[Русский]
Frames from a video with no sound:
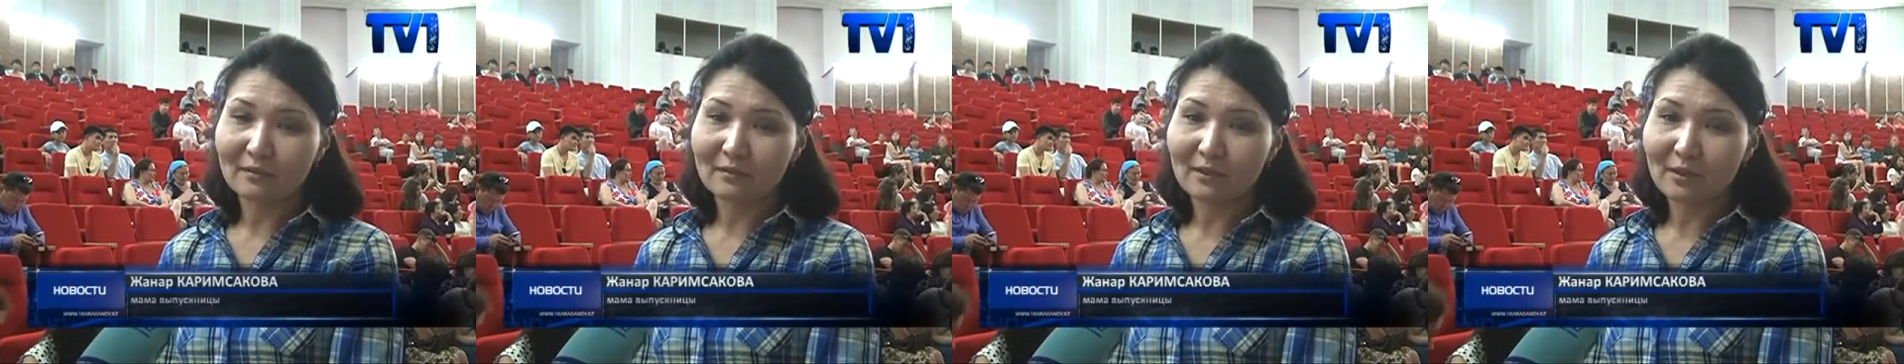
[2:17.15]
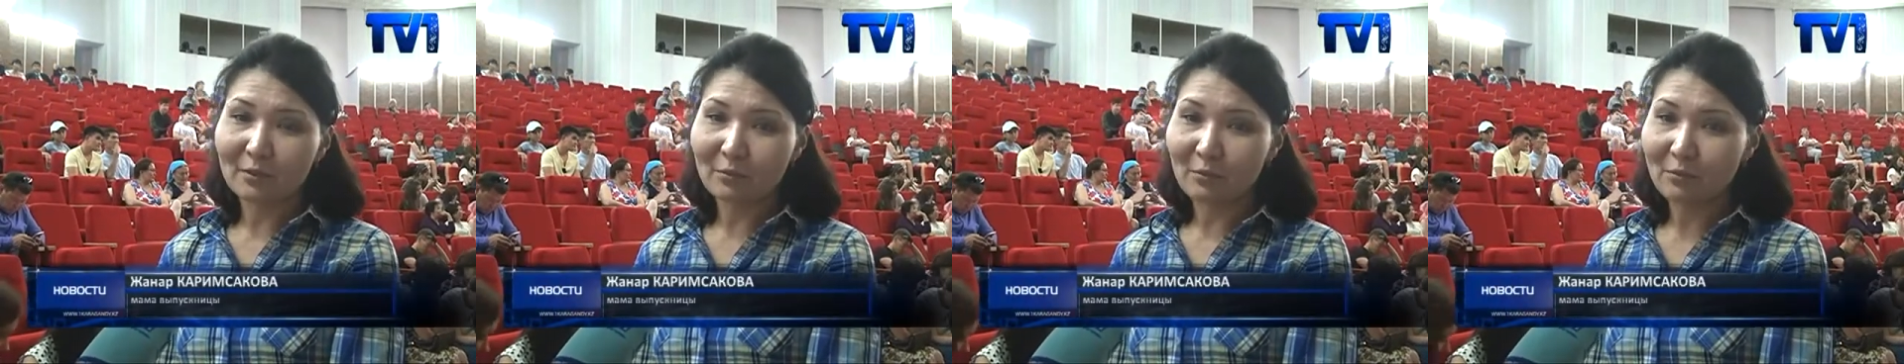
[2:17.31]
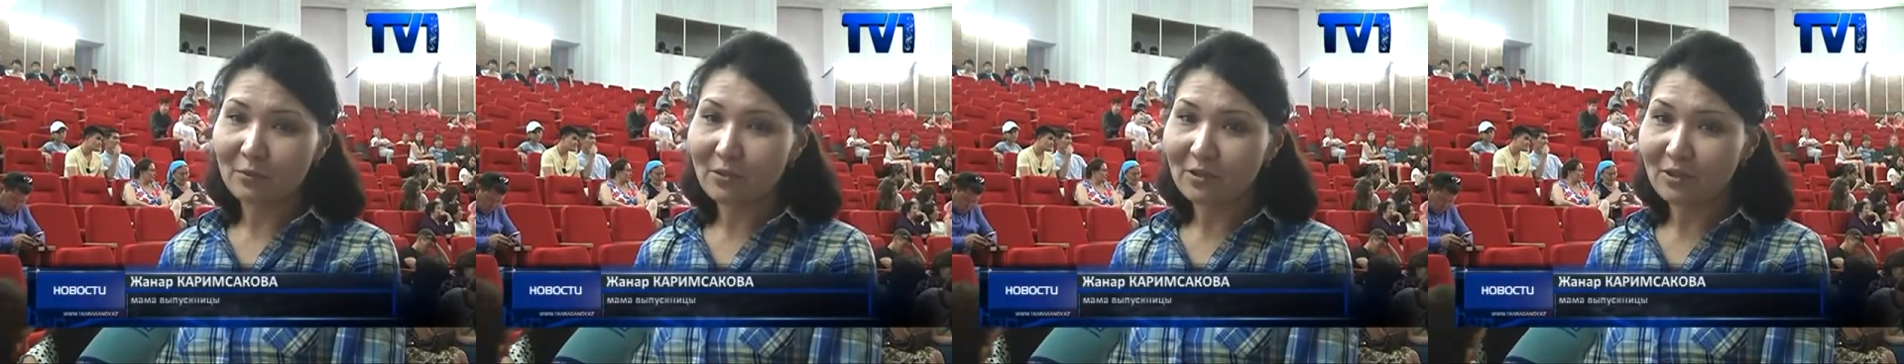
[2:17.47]

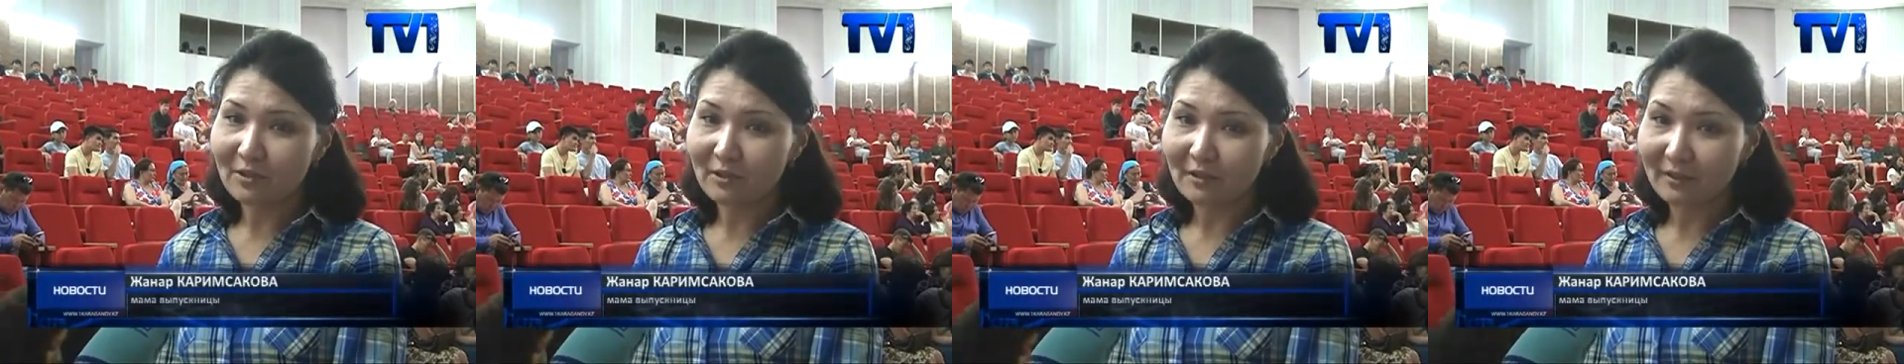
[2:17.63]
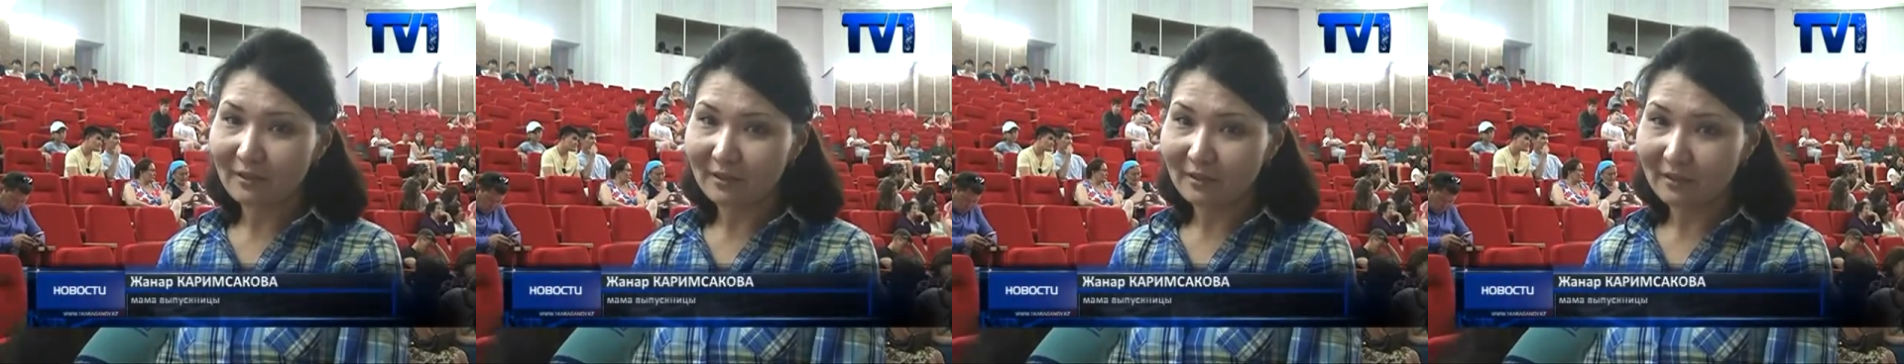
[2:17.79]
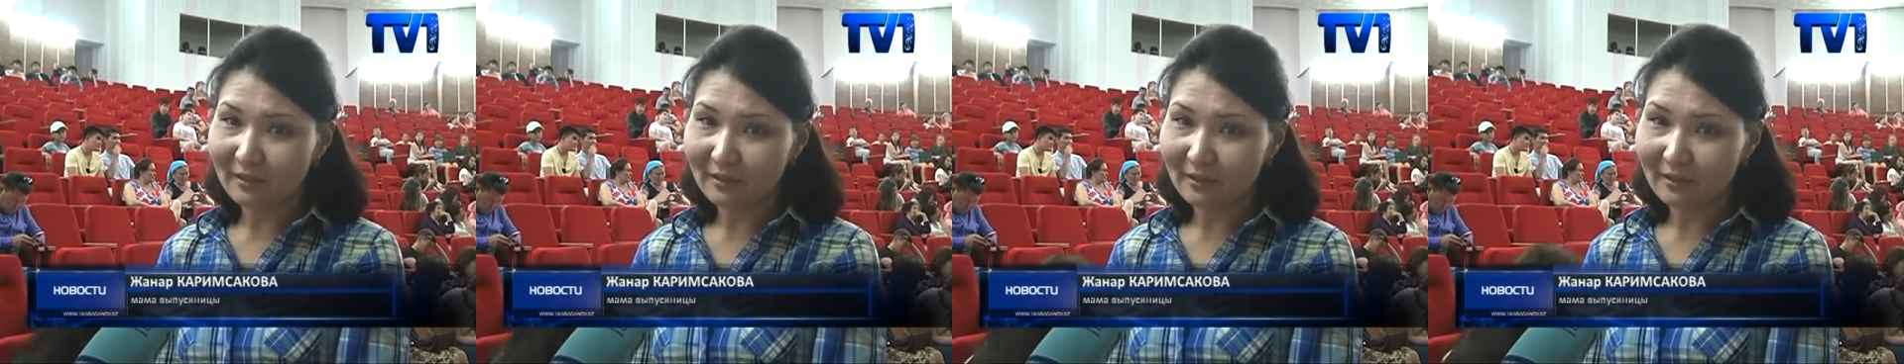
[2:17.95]

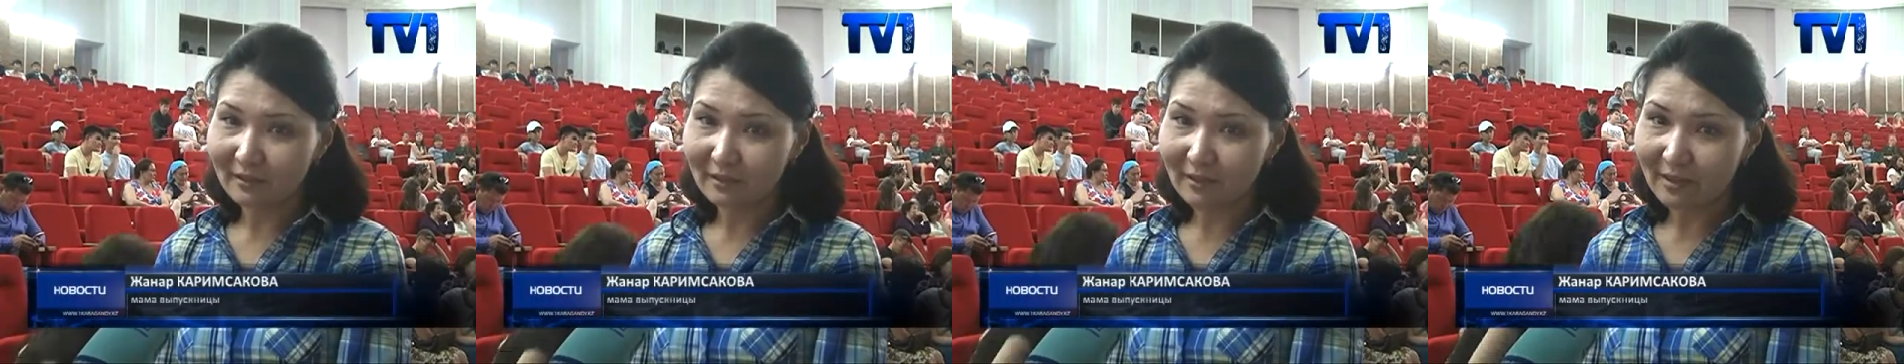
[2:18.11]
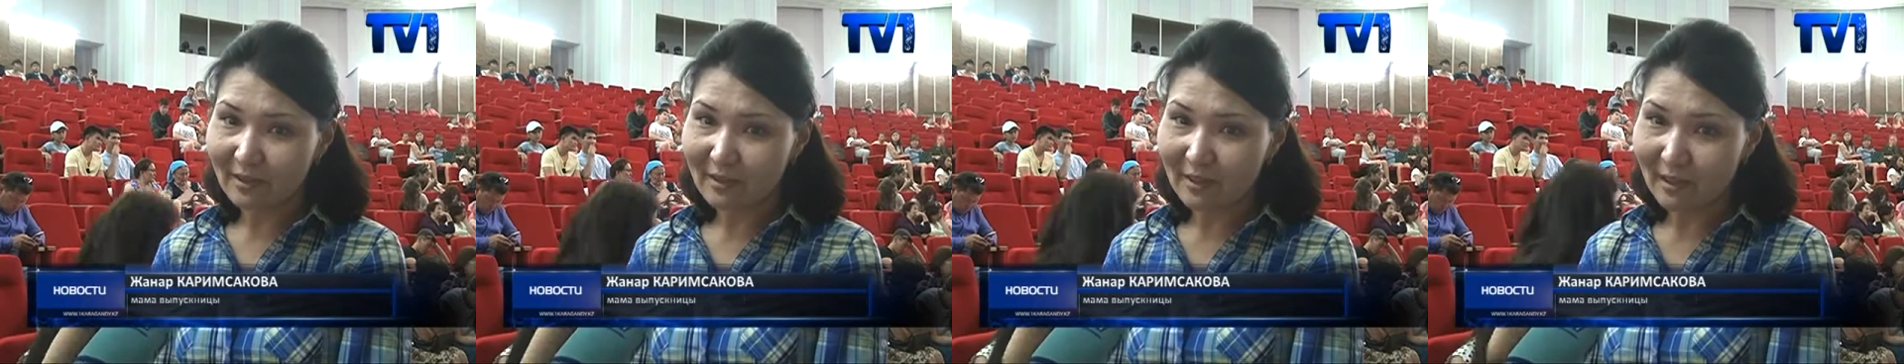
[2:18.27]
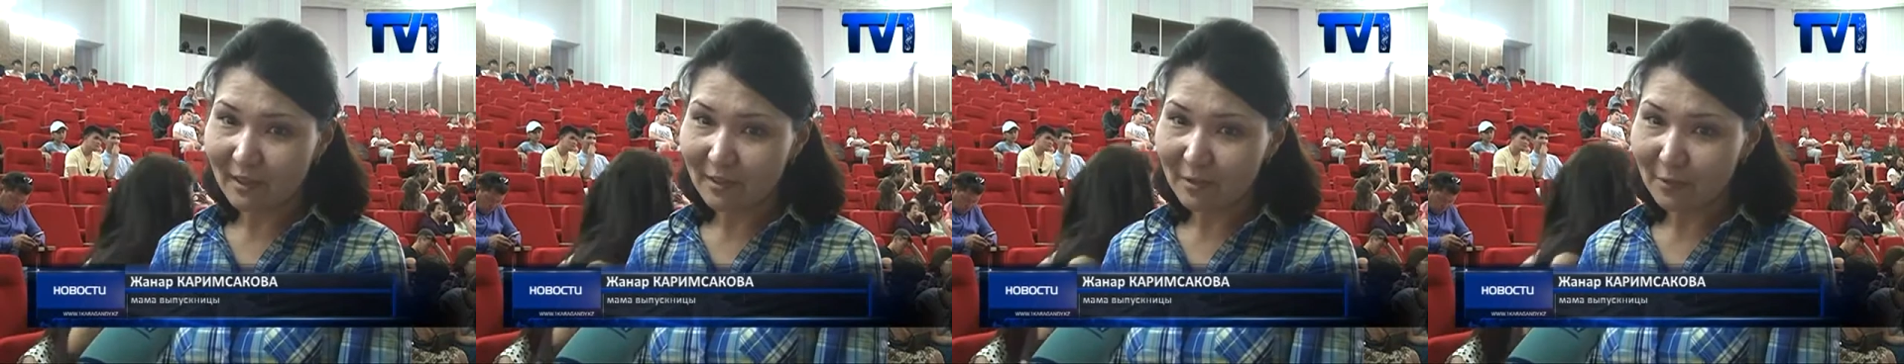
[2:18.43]
закончила
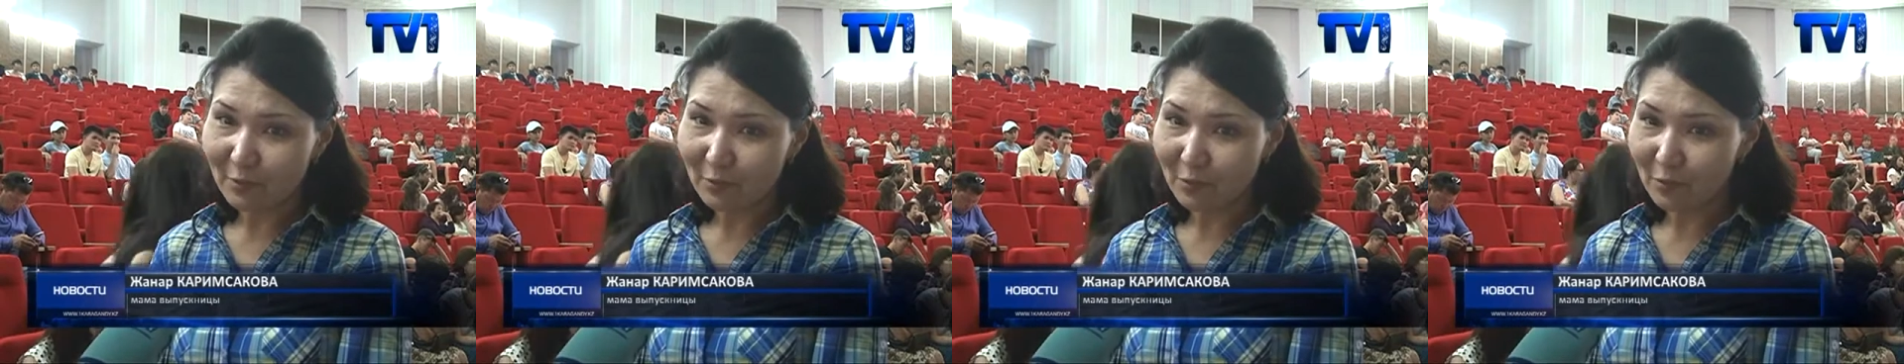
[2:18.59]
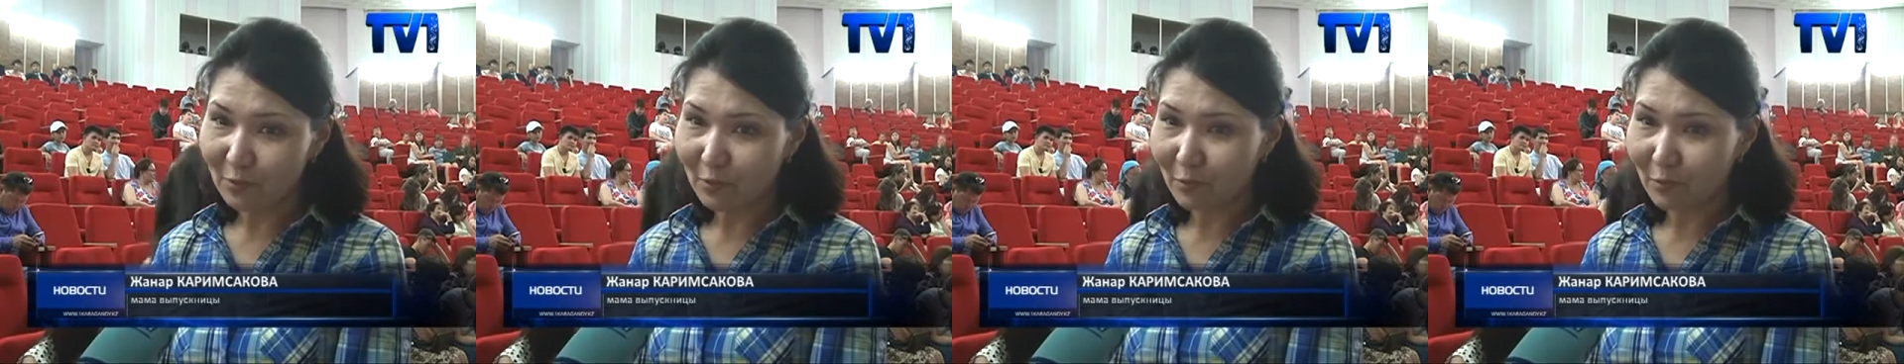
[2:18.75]
16-ю